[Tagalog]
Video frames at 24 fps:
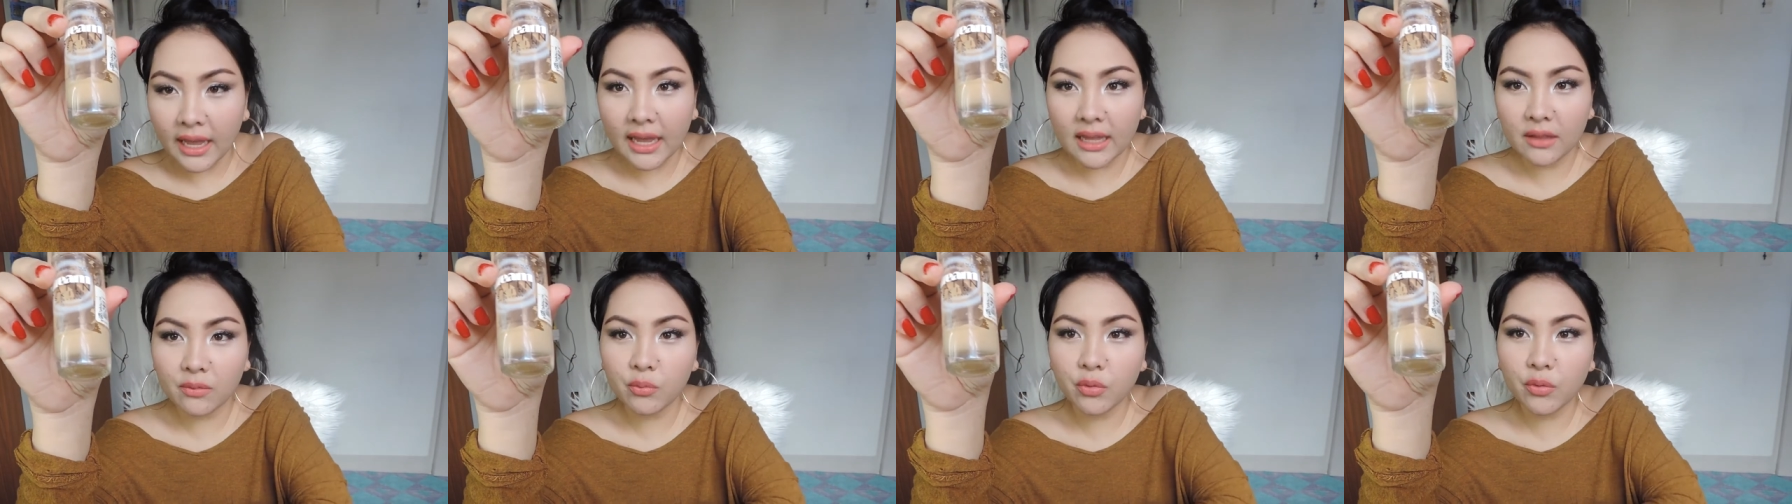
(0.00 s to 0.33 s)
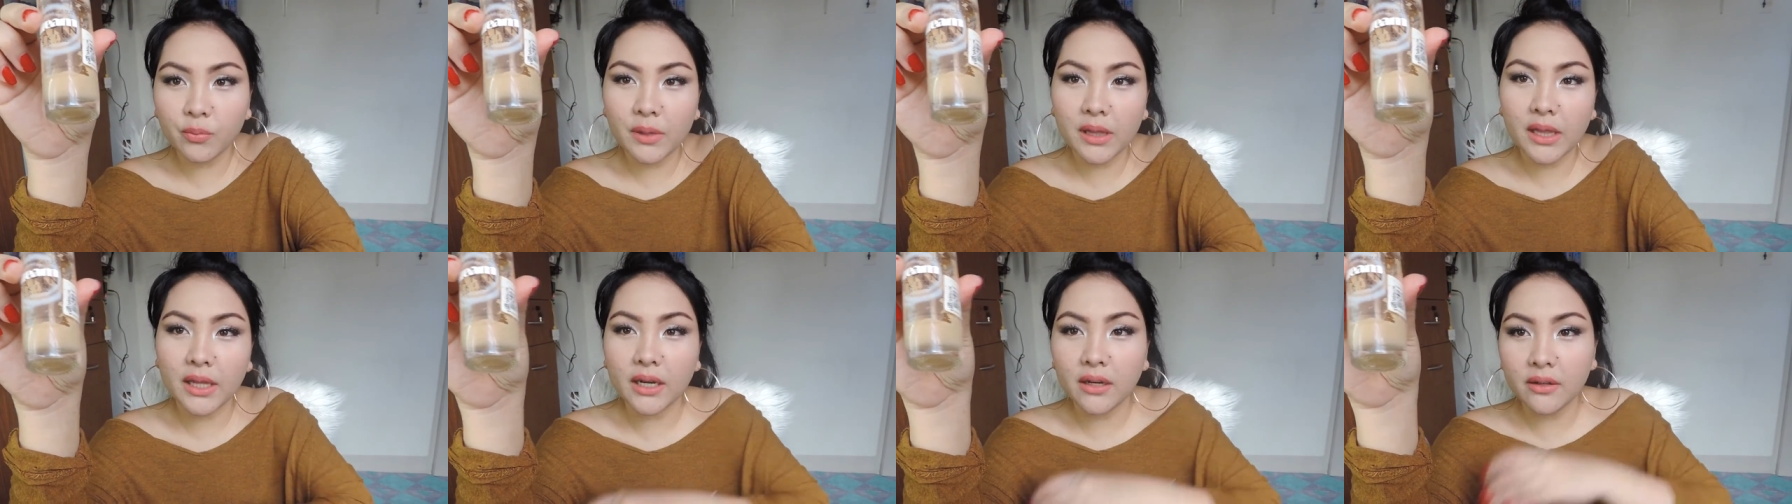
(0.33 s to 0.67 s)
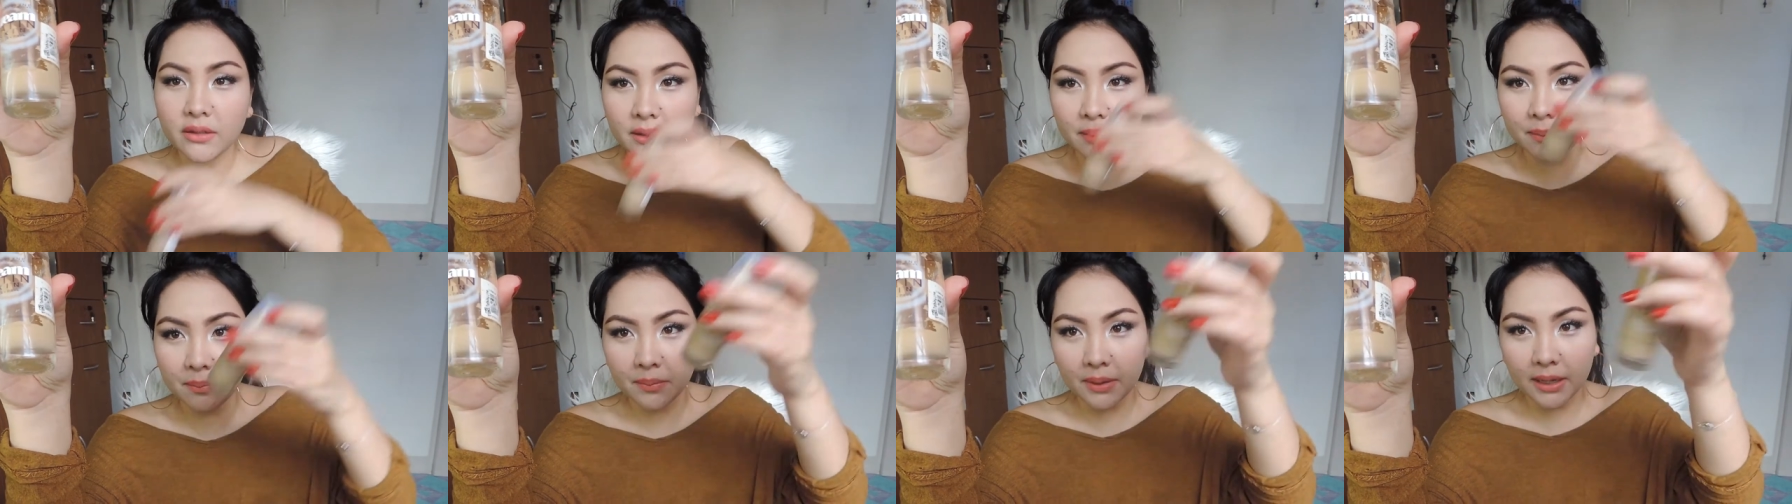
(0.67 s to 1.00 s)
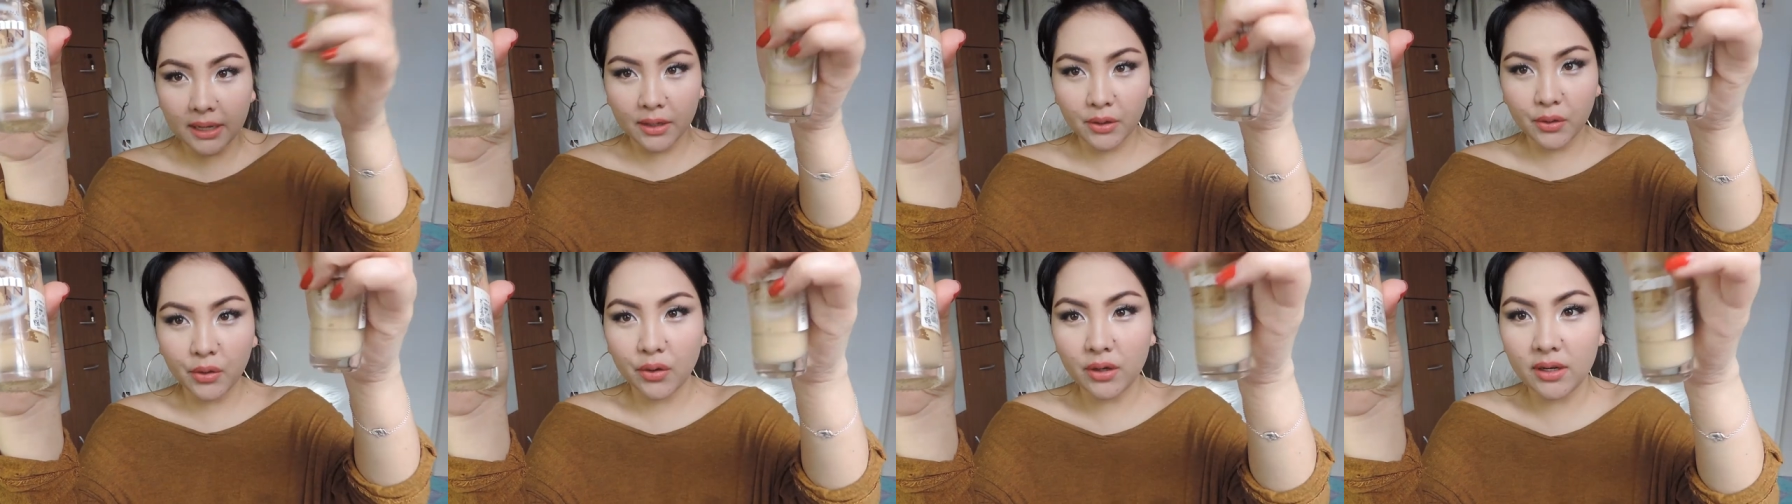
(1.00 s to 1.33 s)
And bumili ako ng
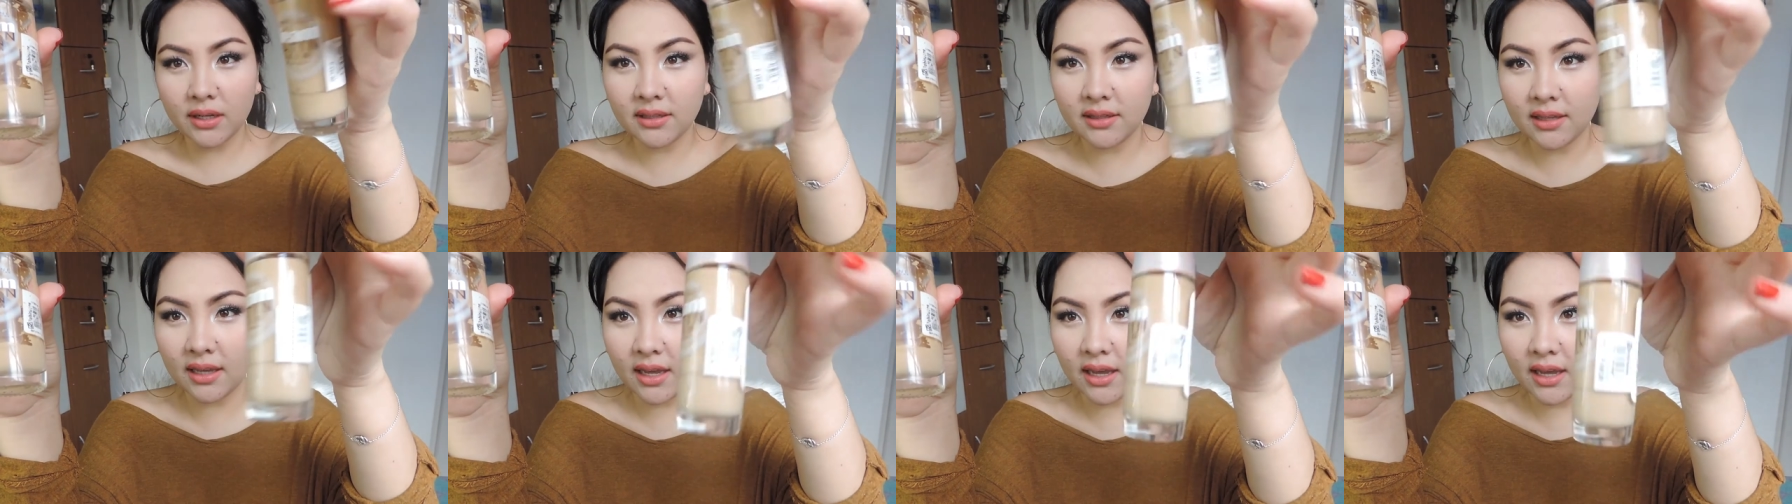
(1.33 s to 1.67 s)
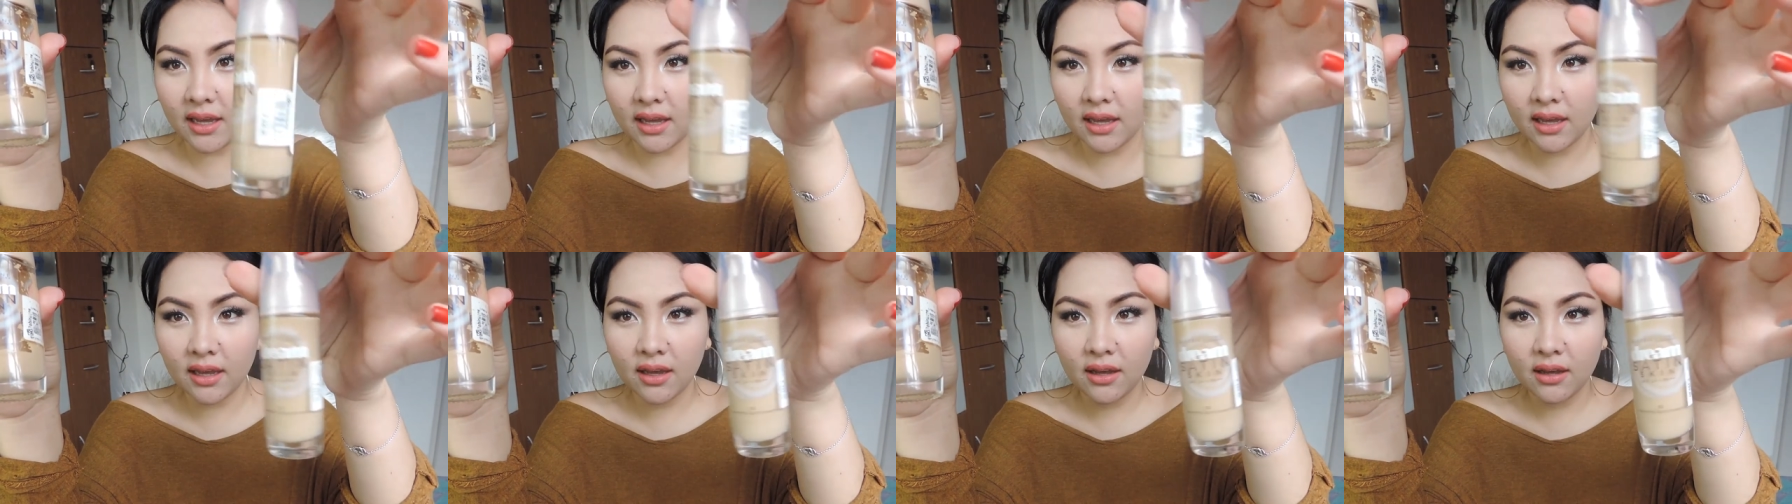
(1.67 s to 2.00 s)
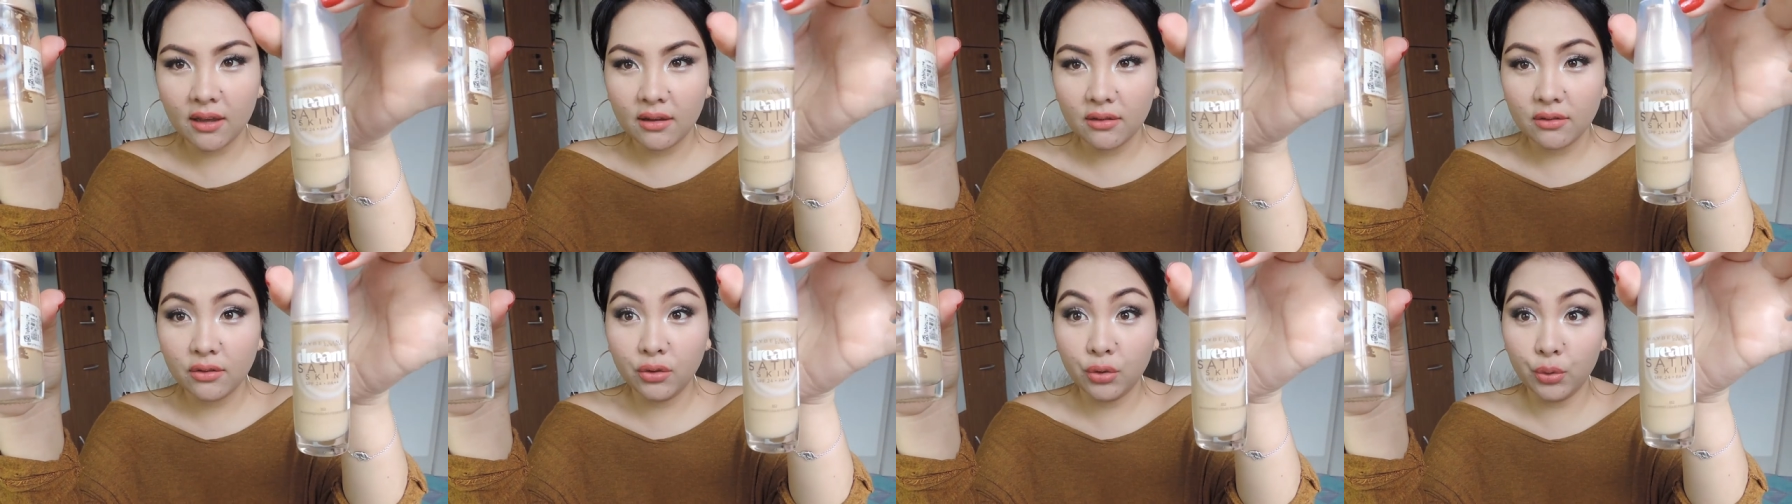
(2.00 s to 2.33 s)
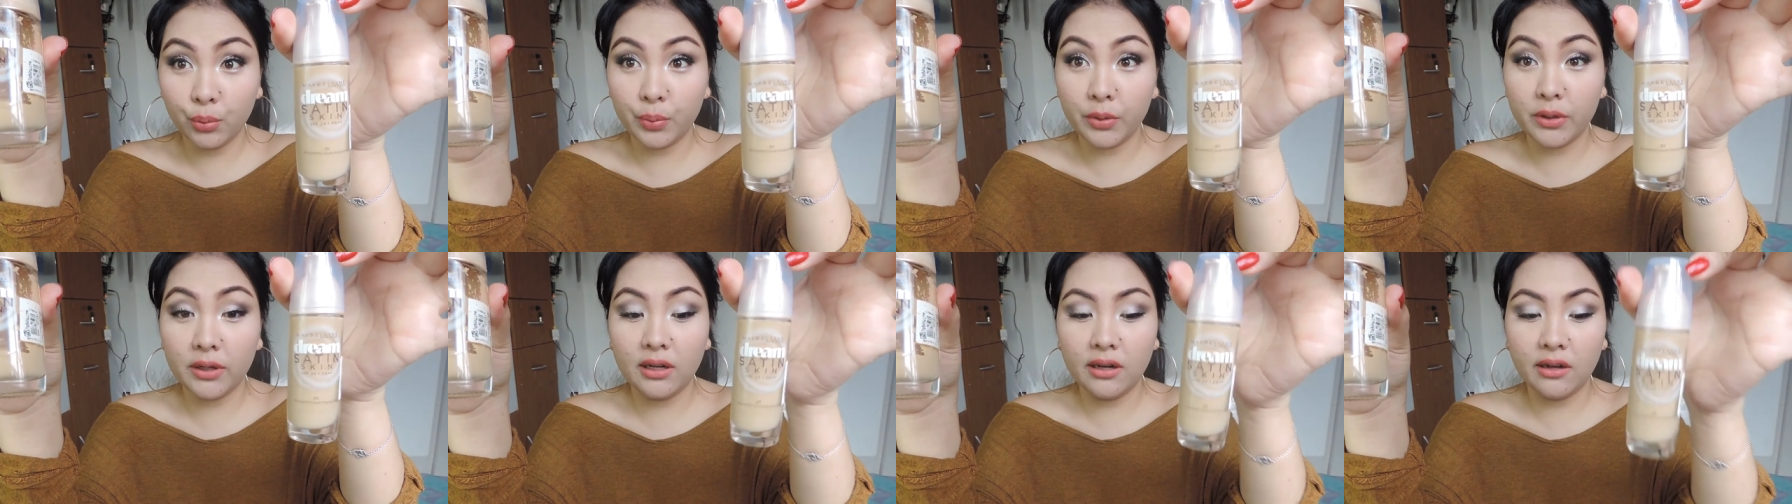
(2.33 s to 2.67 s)
bago kasi
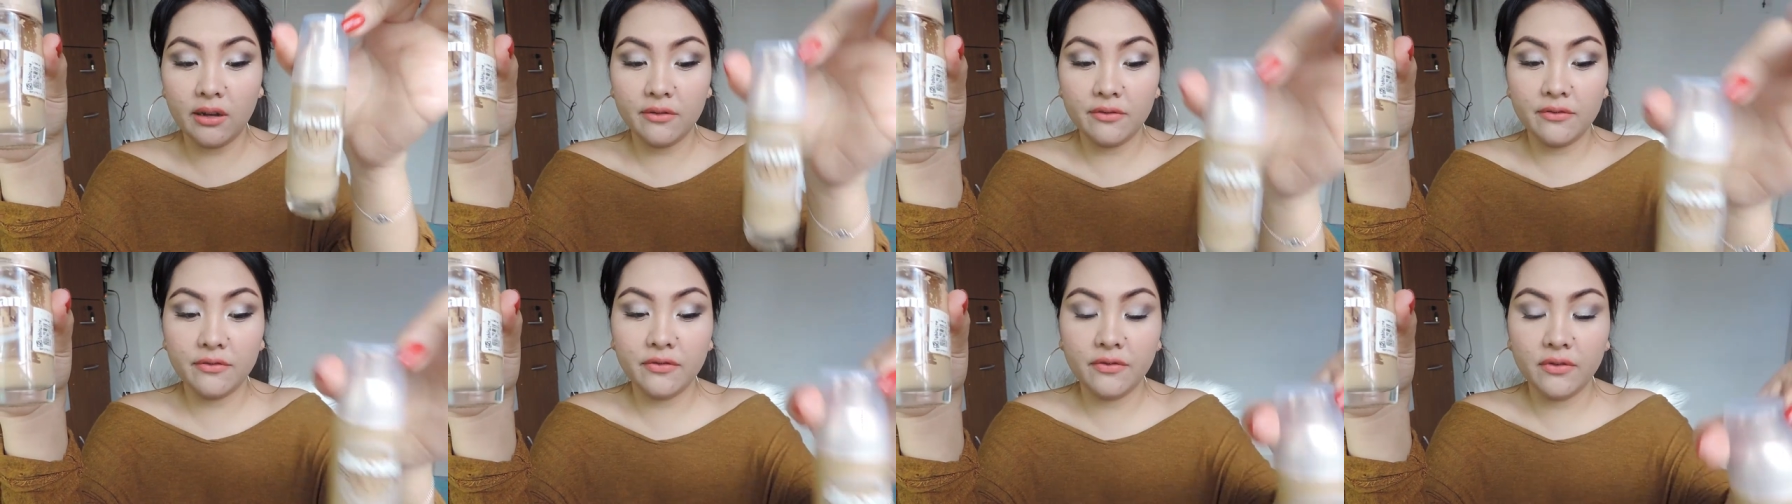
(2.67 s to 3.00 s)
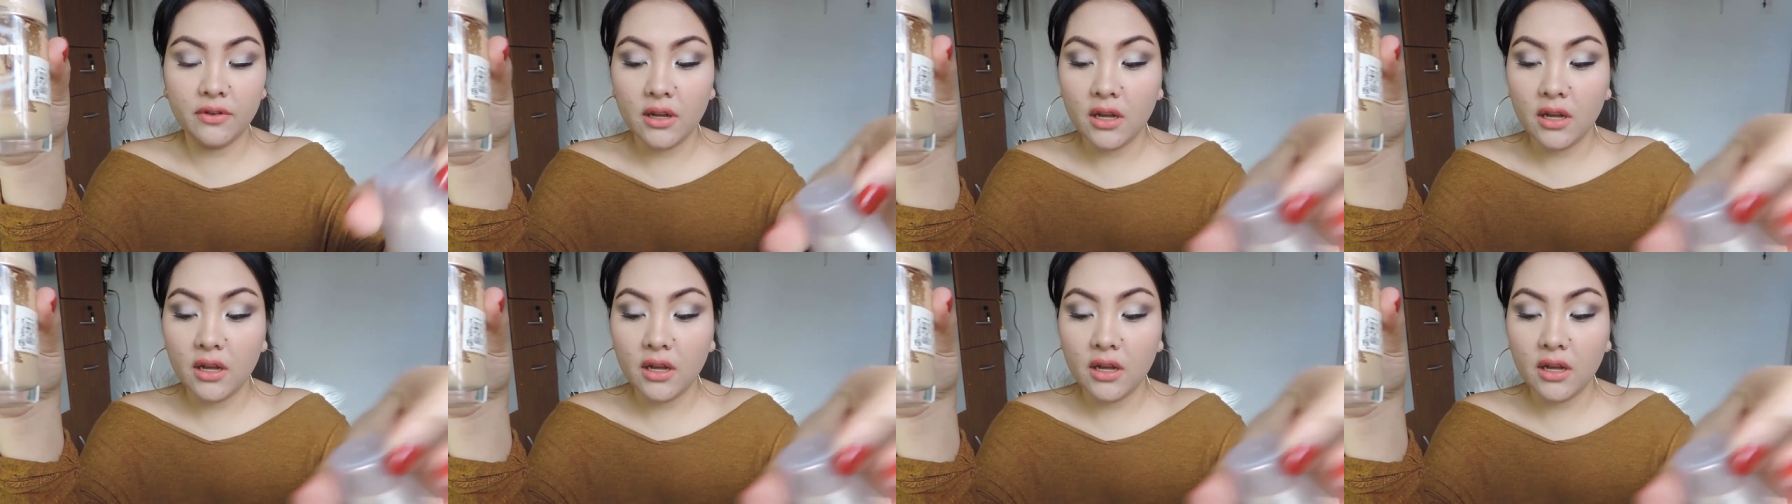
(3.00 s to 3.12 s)
Super love.